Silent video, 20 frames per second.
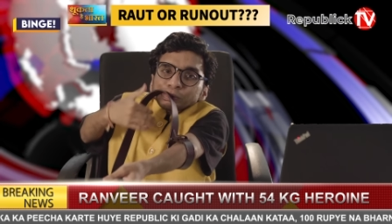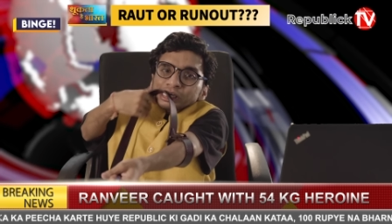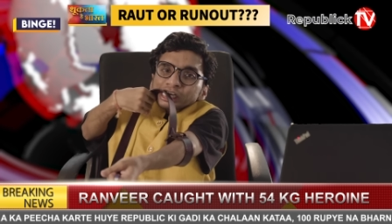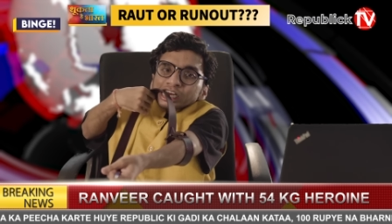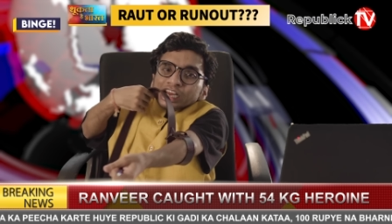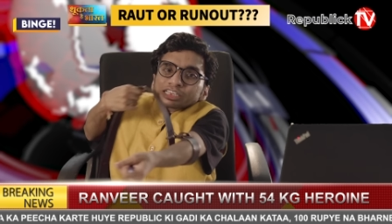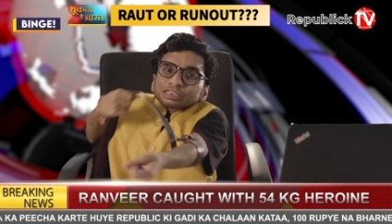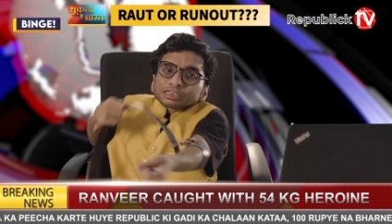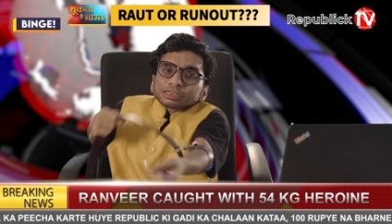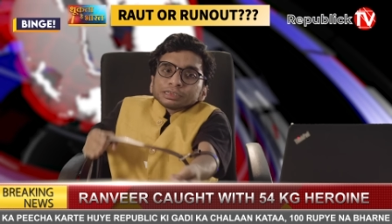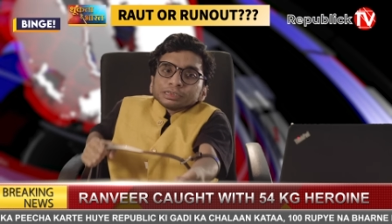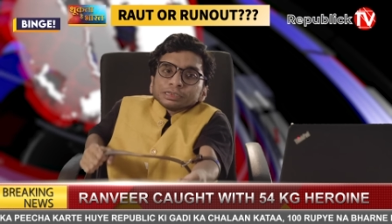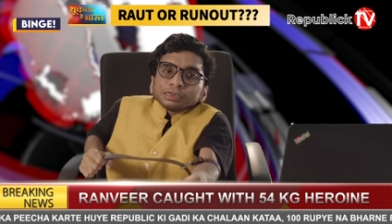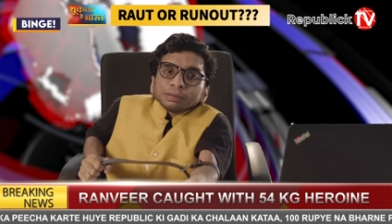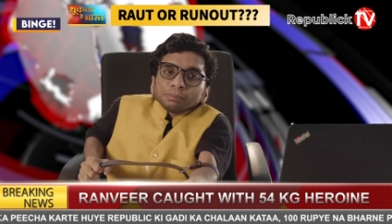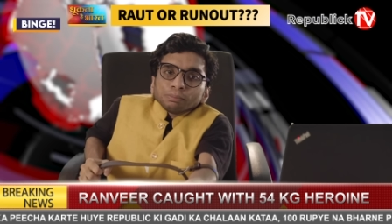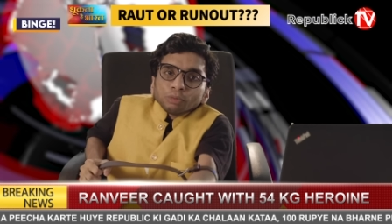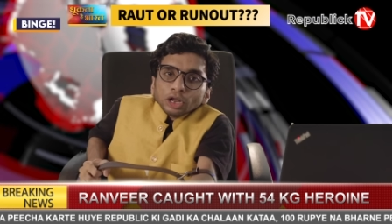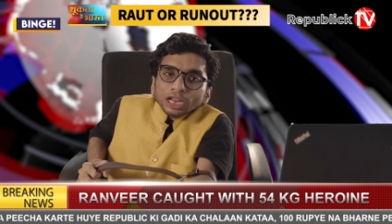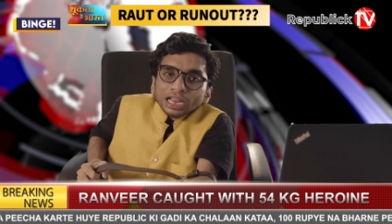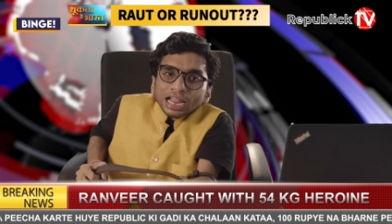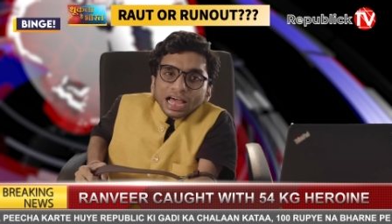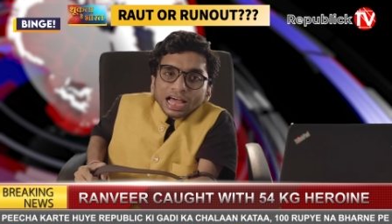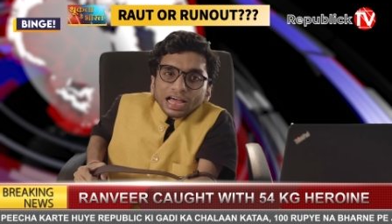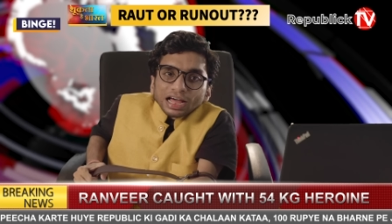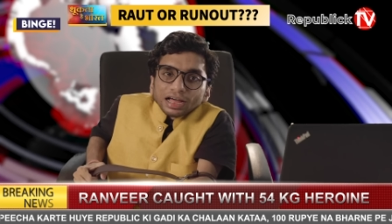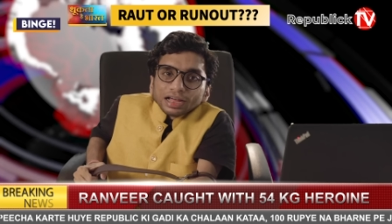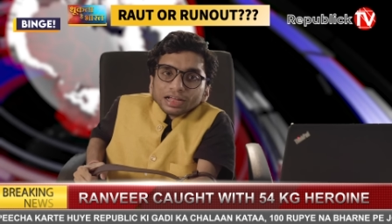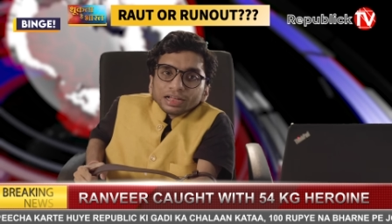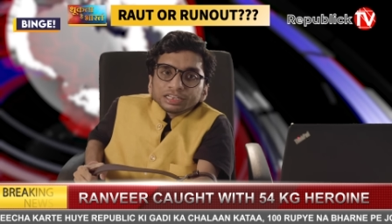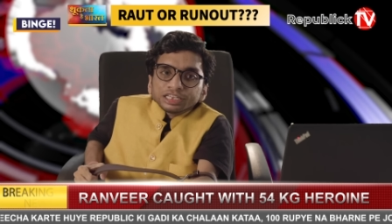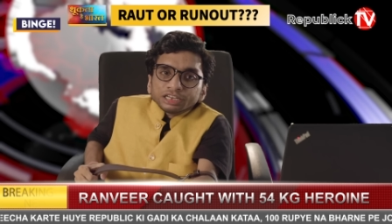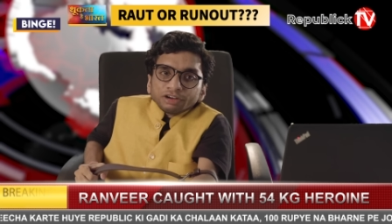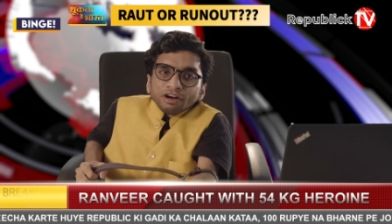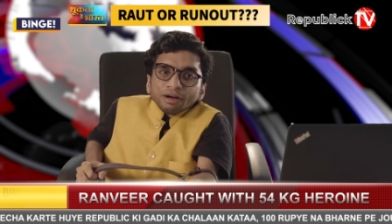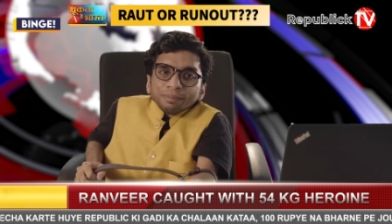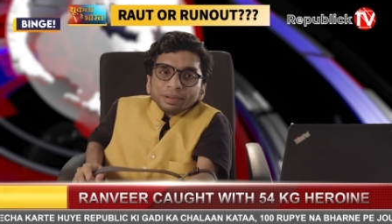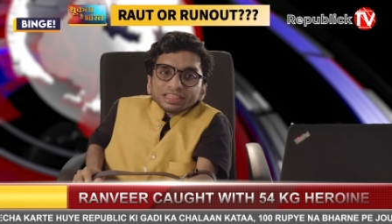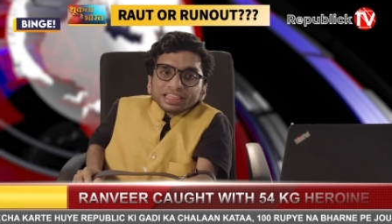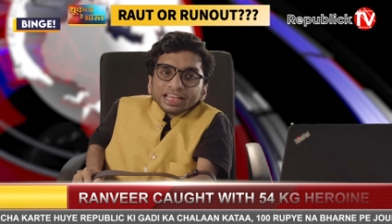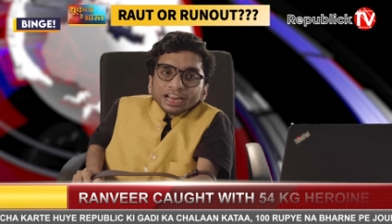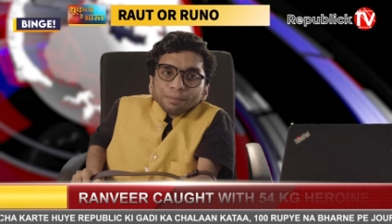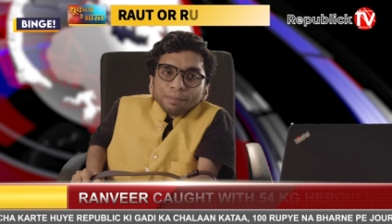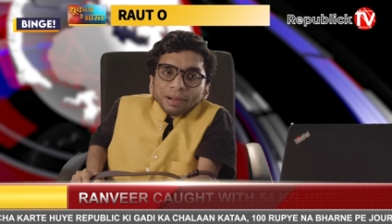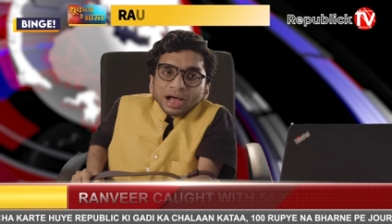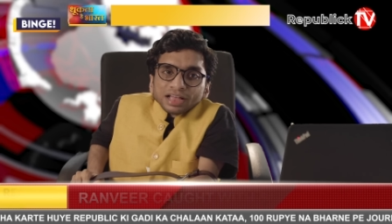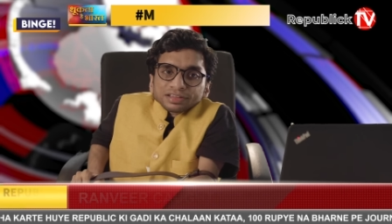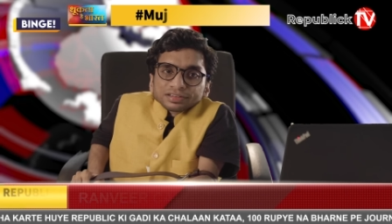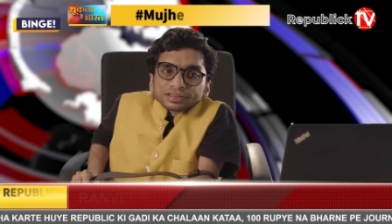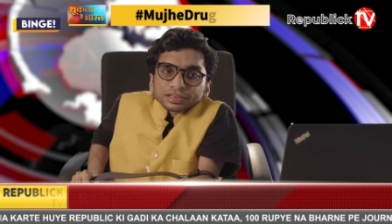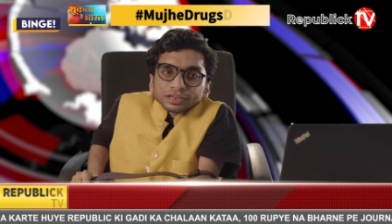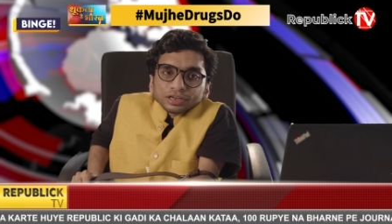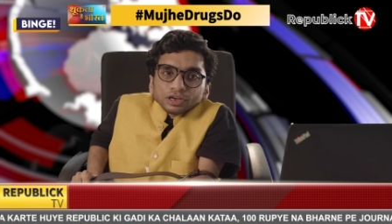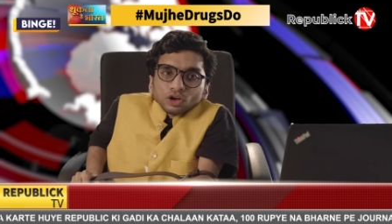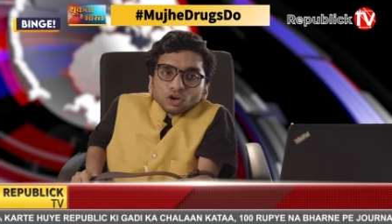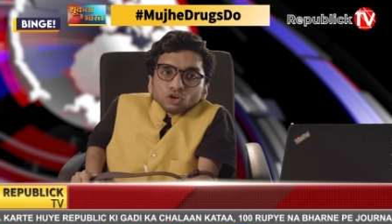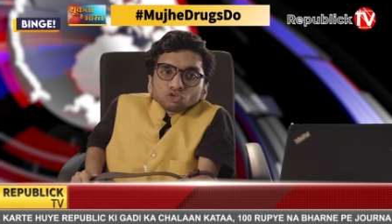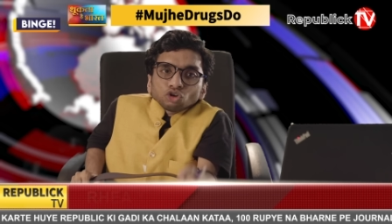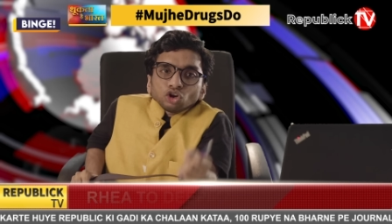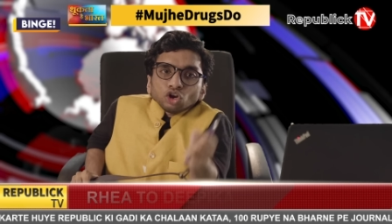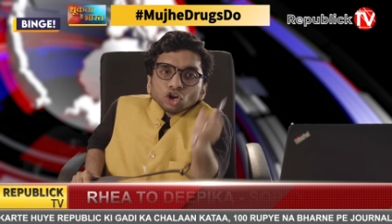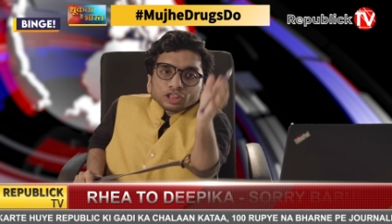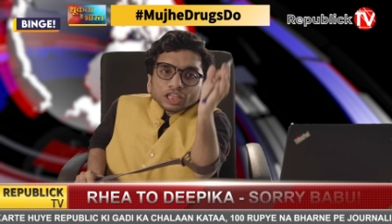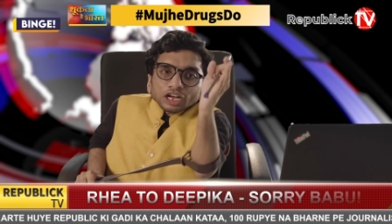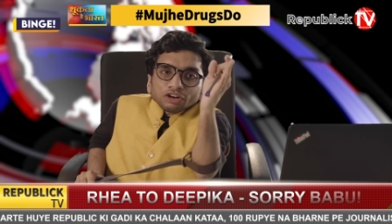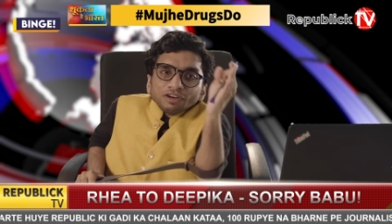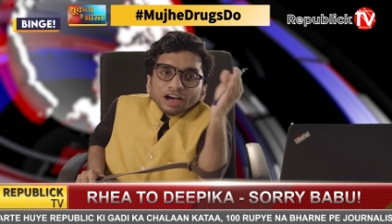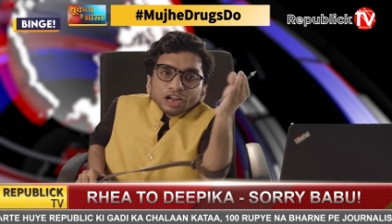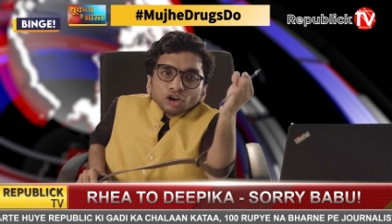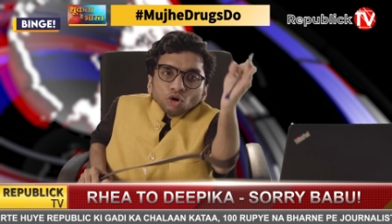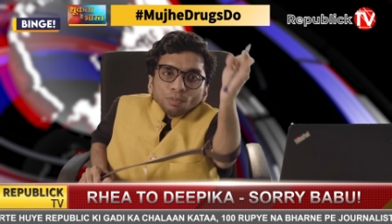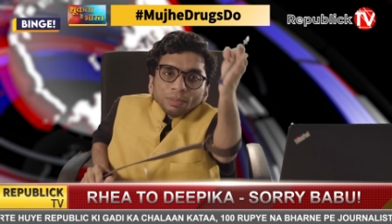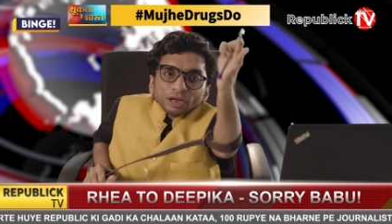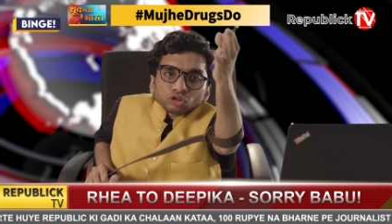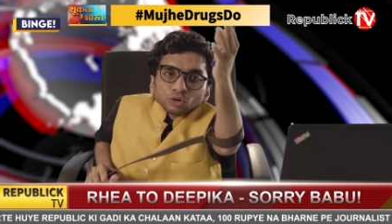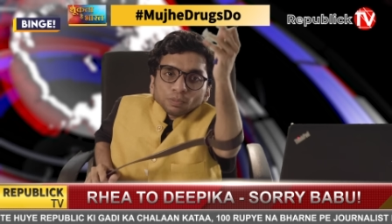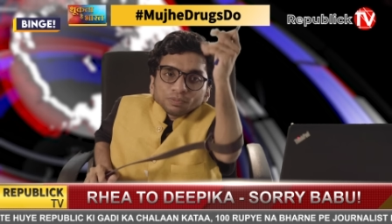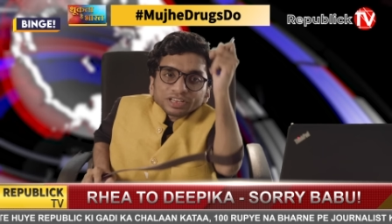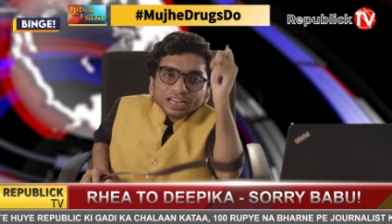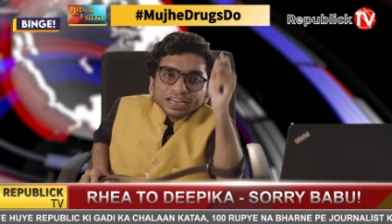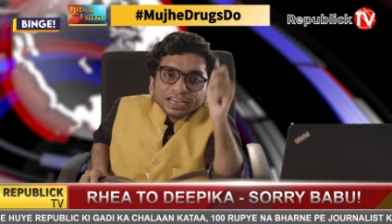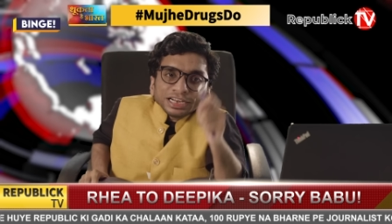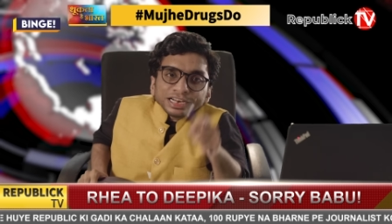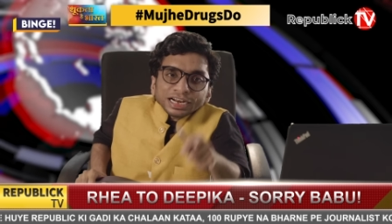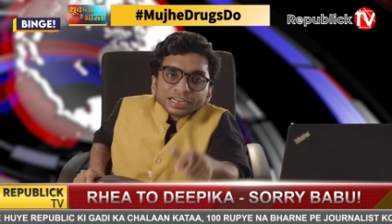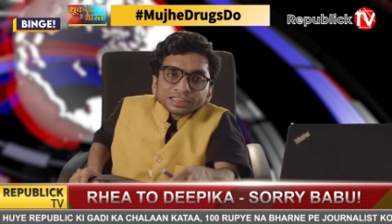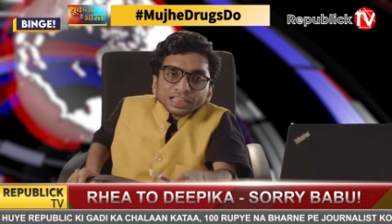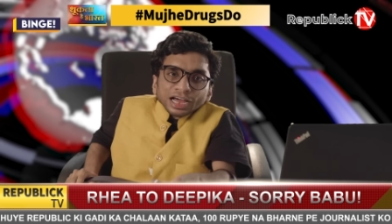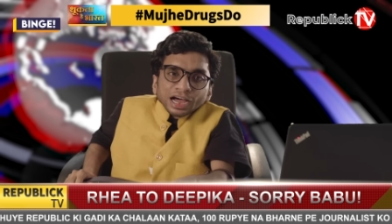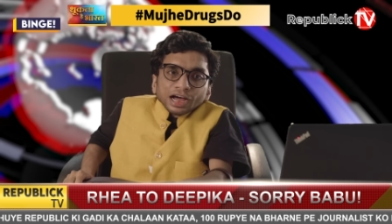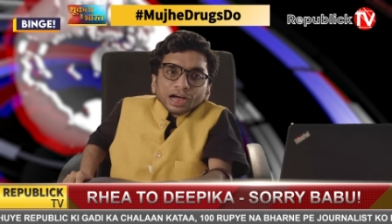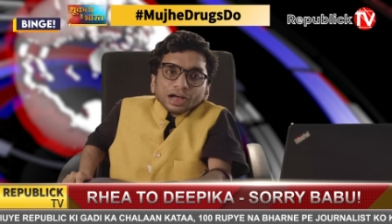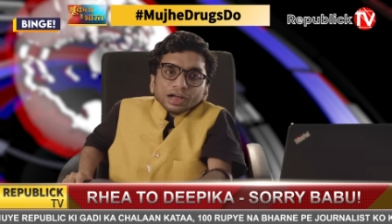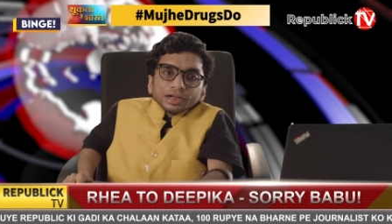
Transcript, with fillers: पास बोलना जवाब है तेरे पास सुन लो तक बालो मैं तुमसे नहीं डरता